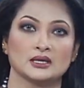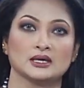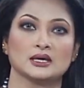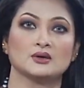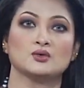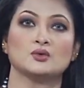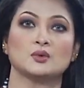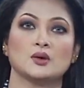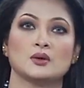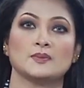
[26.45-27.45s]
এদিকে
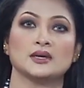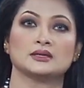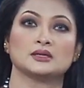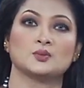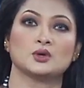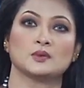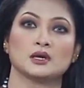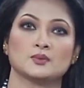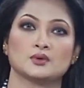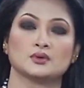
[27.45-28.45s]
গুম হওয়া ব্যক্তির
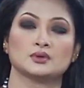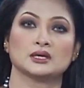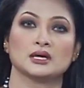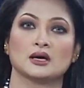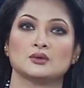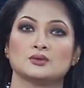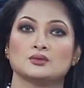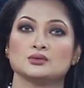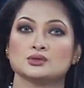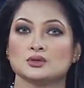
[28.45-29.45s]
পরিবারের পক্ষ থেকে আরও
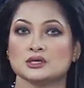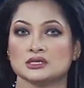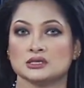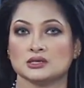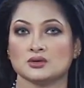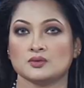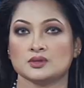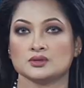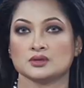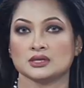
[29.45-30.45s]
উনচল্লিশটি
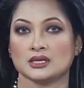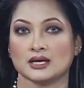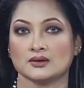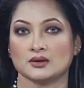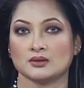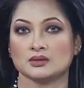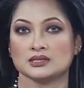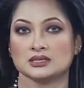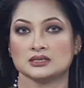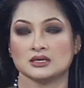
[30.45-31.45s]
অভিযোগ দায়ের করা
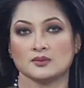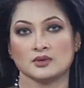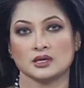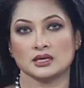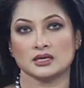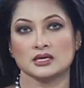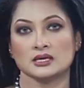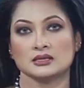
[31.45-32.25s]
হয়েছে ট্রাইব্যুনালের